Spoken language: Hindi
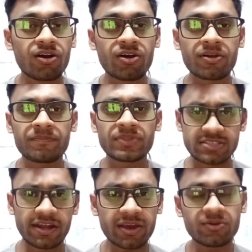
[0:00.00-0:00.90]
और
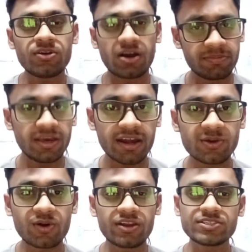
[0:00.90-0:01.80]
संडे को अभी आ रहा
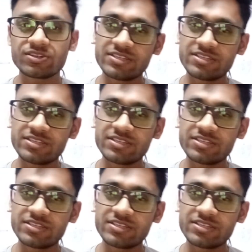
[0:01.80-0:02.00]
हूँ कॉलेज और